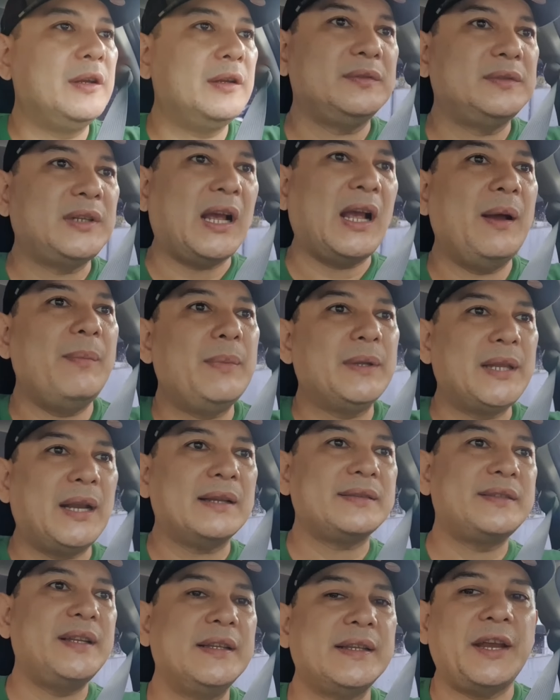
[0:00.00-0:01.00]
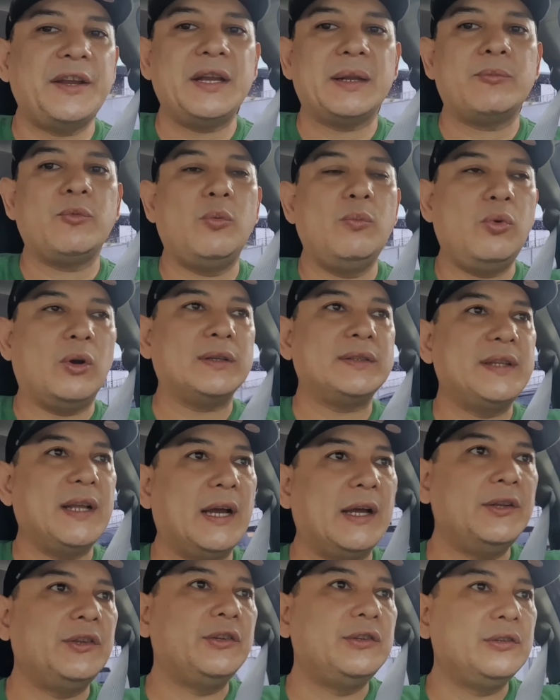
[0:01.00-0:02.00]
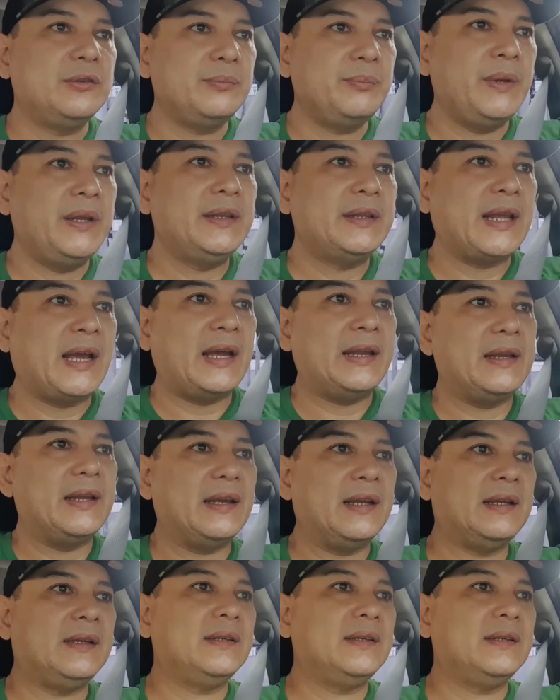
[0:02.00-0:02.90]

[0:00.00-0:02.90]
Saka madalas din tayo nagbubukas ng ano, no, bintana.